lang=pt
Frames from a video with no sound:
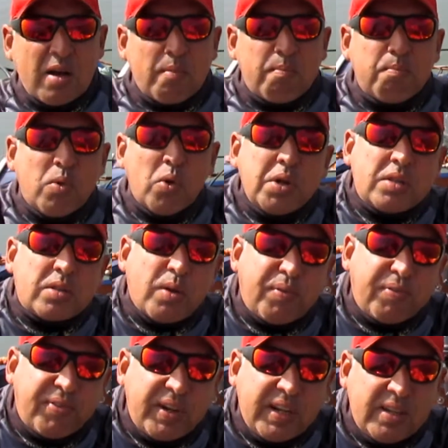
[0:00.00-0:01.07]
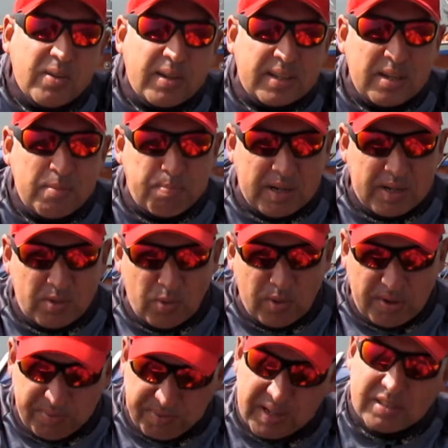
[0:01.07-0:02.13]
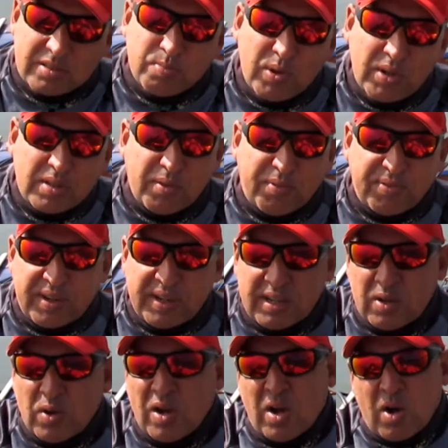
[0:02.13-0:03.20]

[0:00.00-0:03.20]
muito frio aqui em Planura, fez muito frio.